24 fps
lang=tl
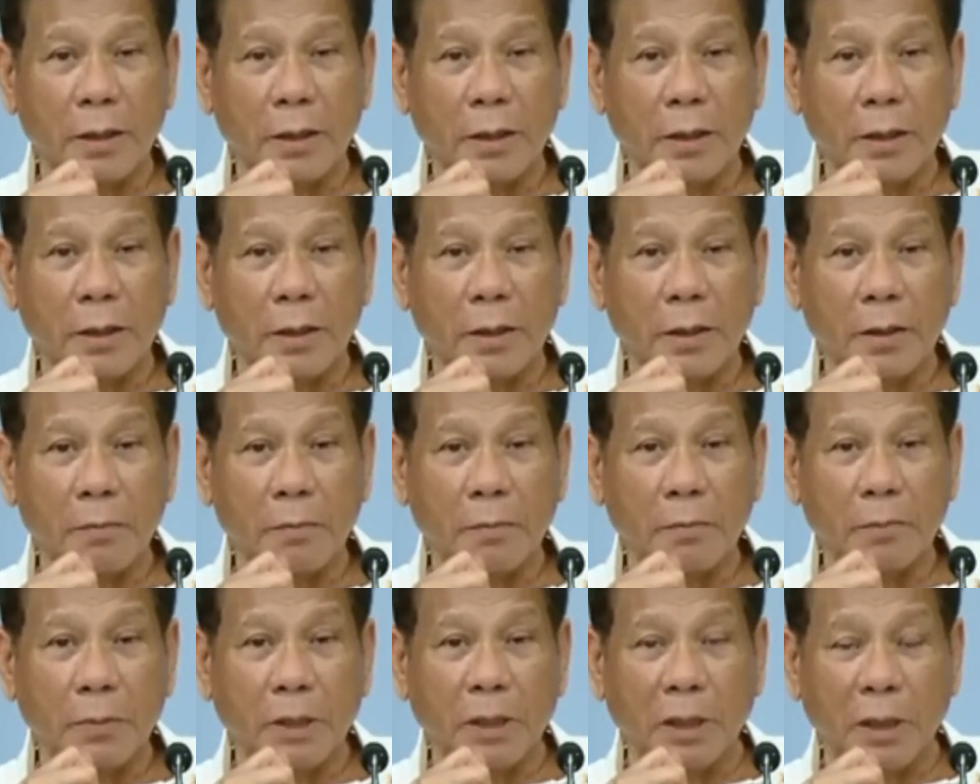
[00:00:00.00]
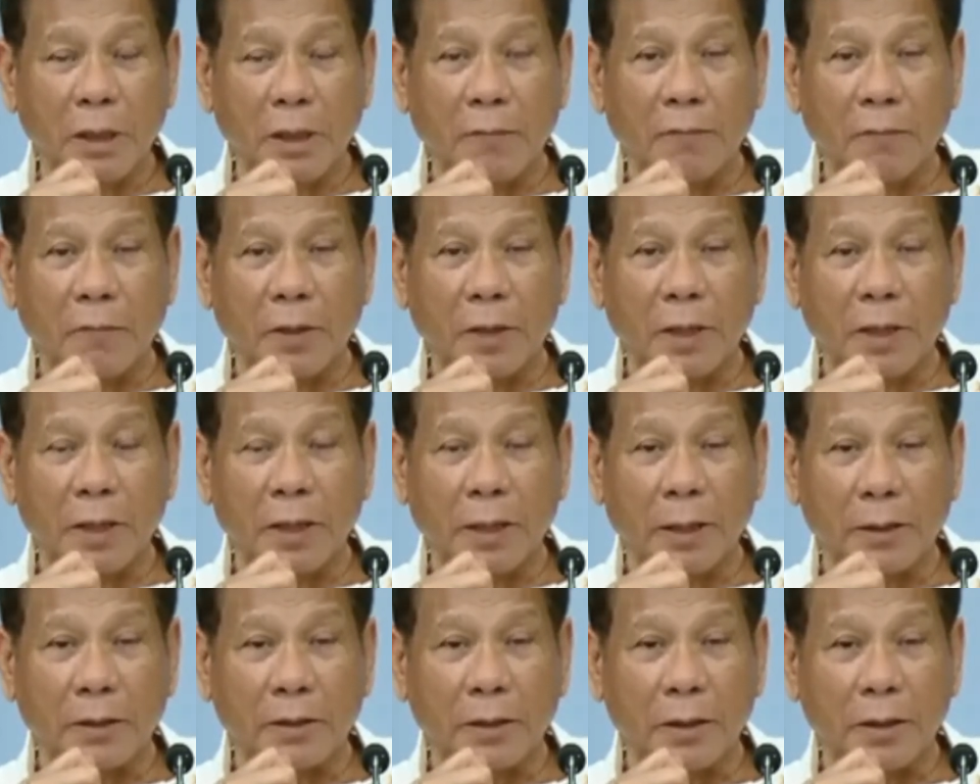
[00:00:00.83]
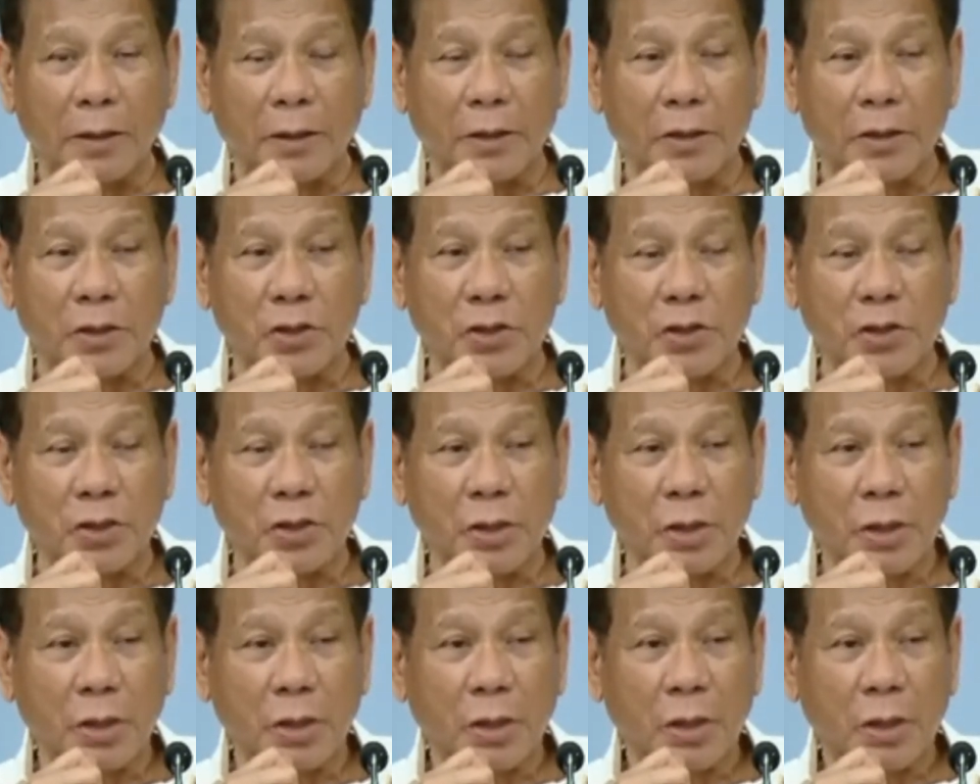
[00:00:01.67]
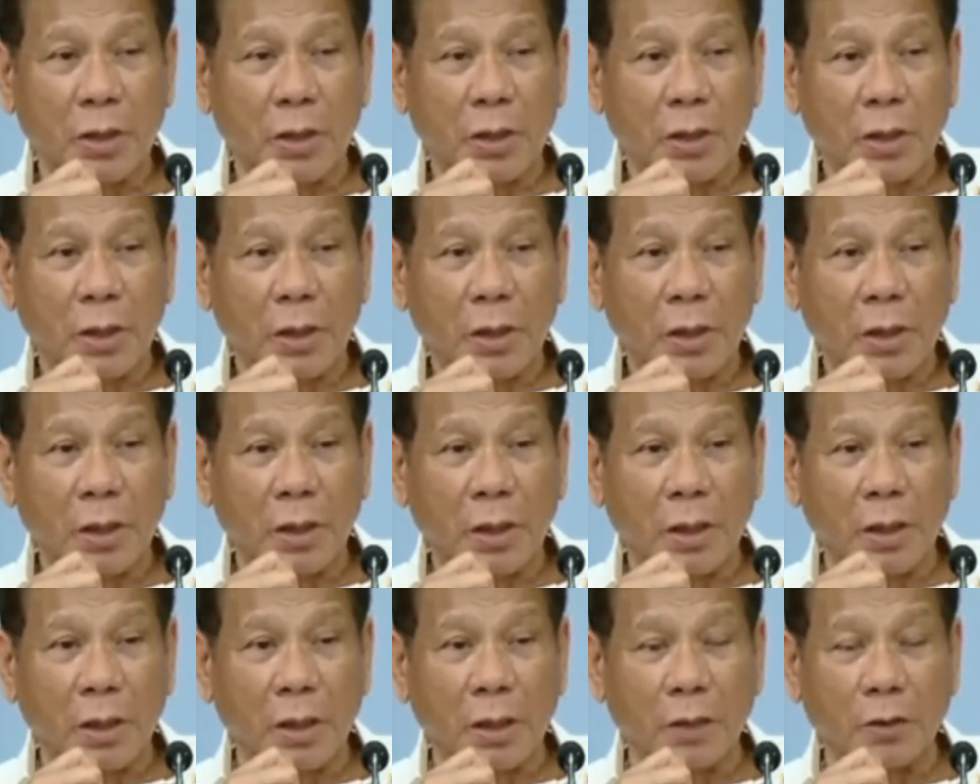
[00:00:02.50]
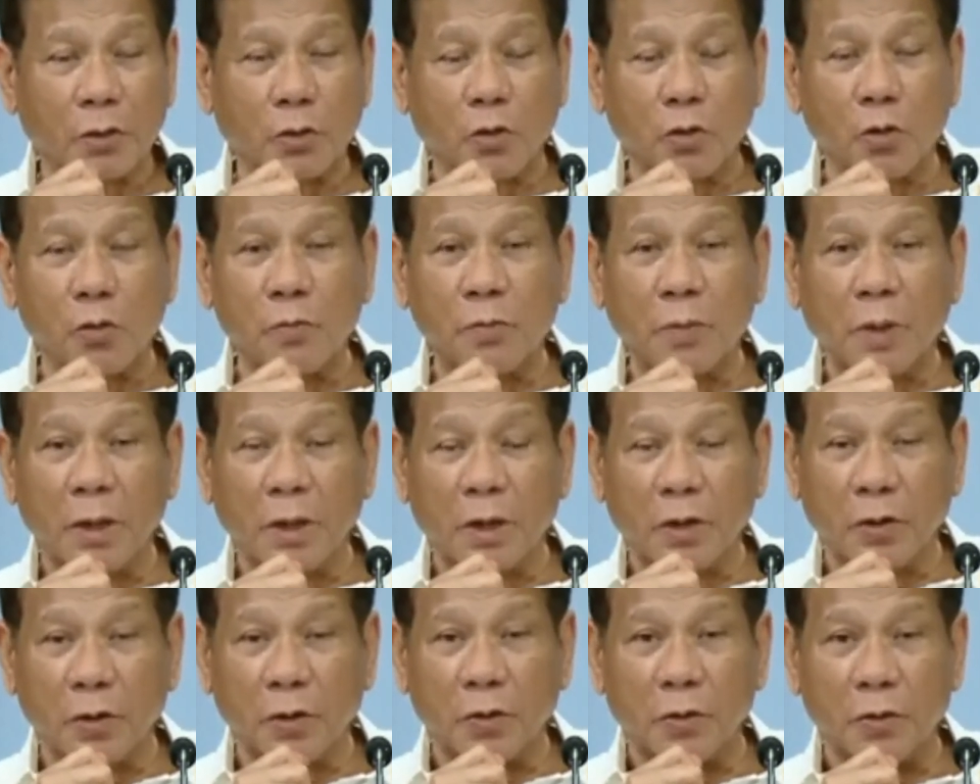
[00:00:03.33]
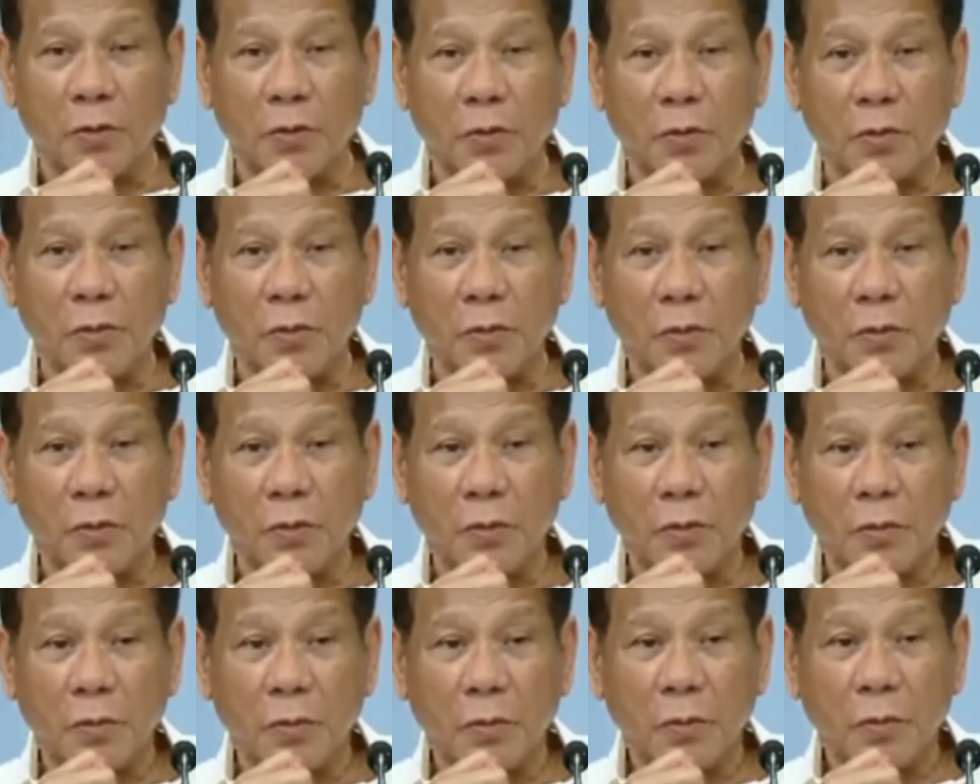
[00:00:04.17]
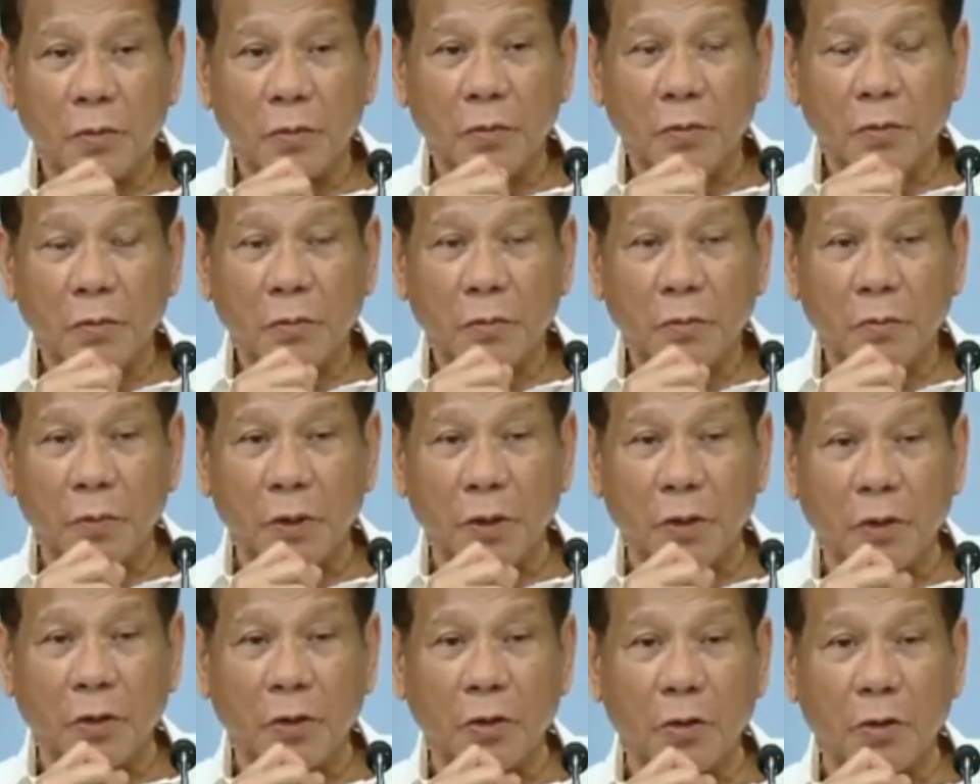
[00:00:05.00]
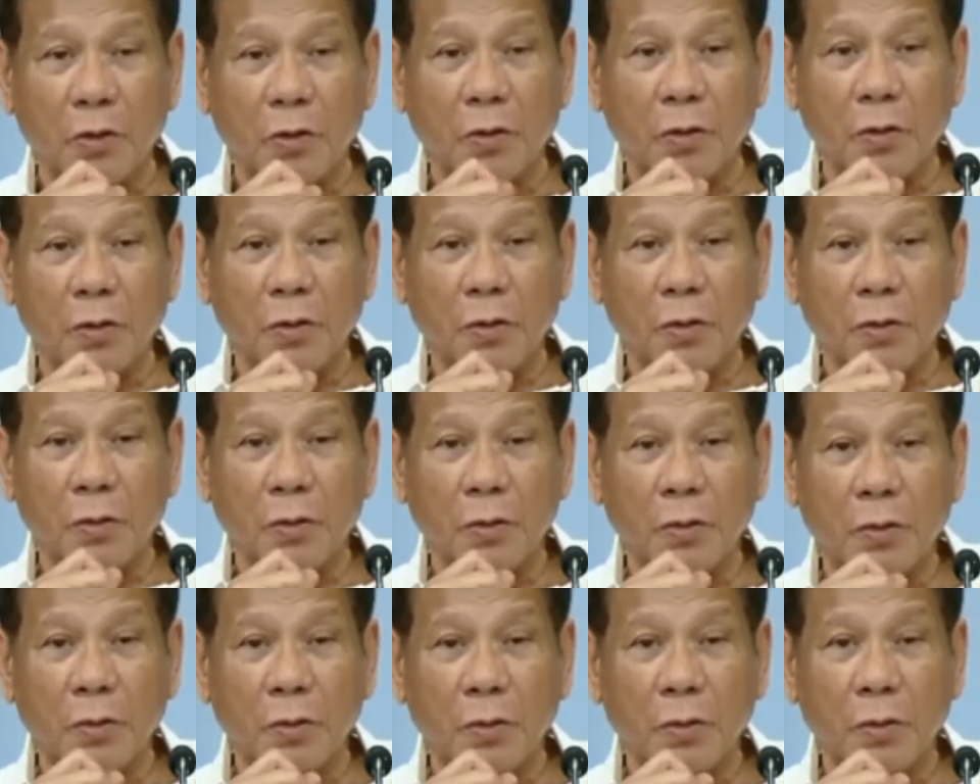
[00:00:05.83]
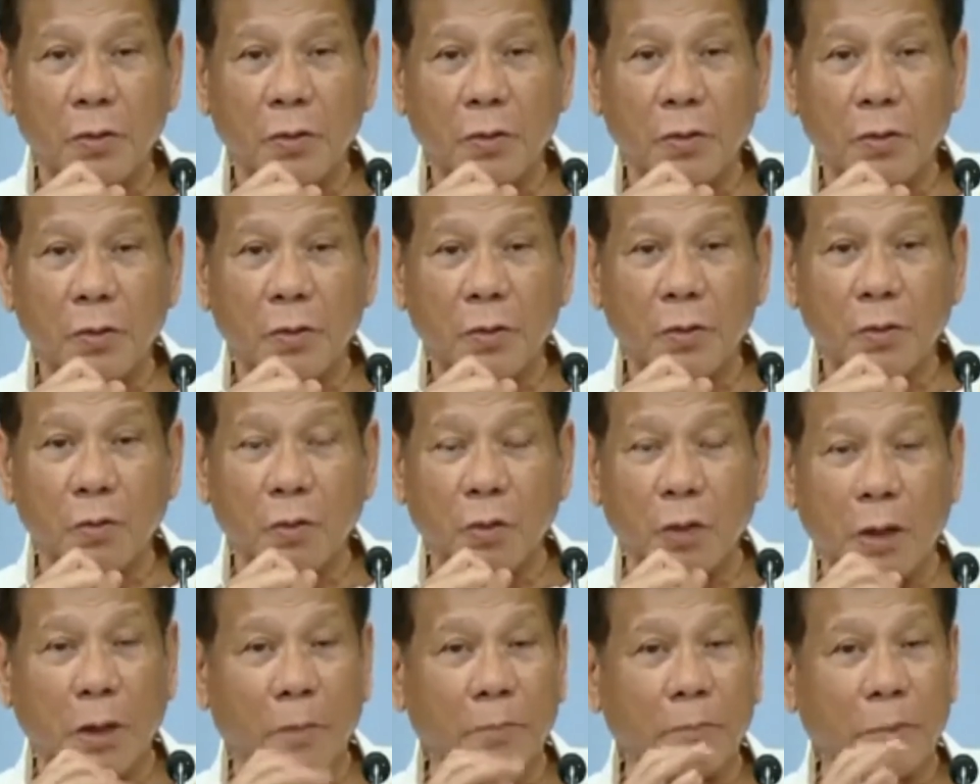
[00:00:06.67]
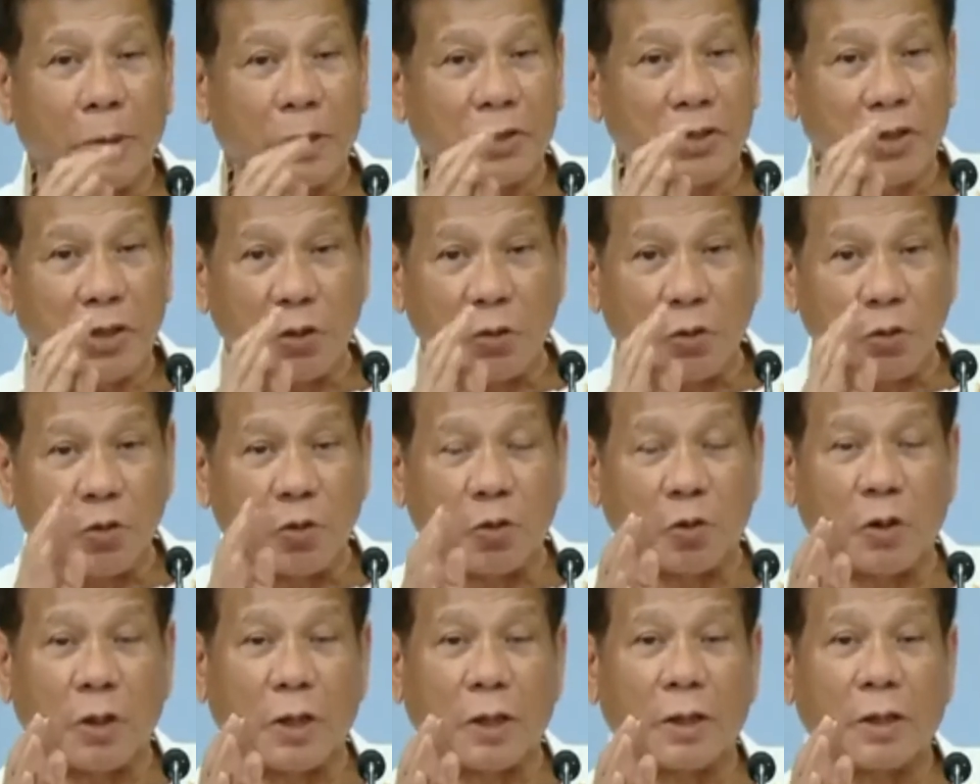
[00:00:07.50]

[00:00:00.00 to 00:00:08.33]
delivery natin is uh, 2 million pero wala pang siguro yan.